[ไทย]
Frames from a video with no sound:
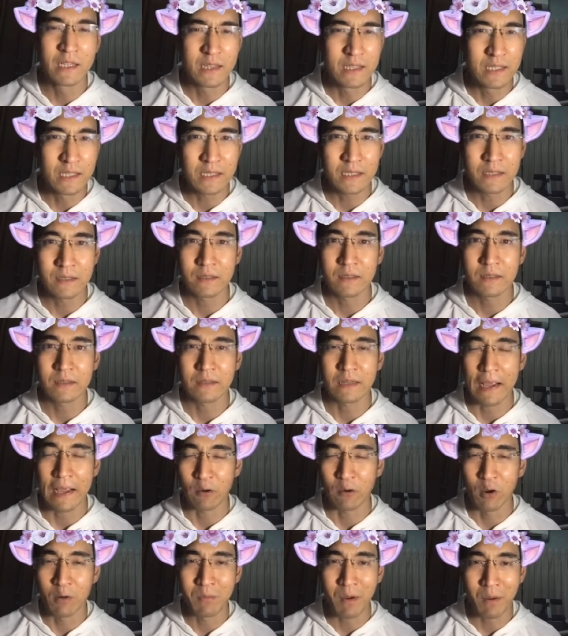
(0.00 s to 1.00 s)
ลึกๆ หลา
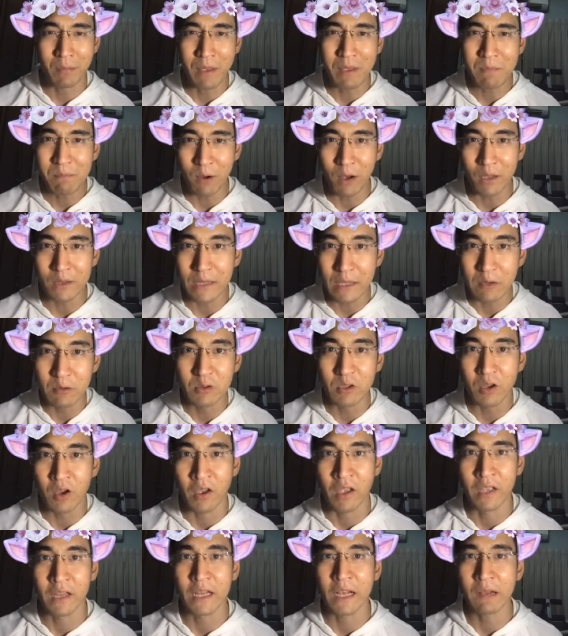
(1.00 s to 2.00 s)
ยคนบอกพี่ปอติวห
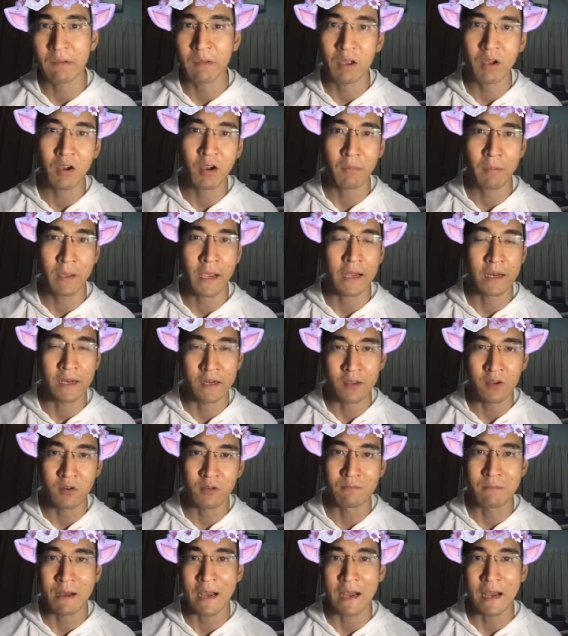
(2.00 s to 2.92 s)
น่อยนักวิเคราะห์แผนนโย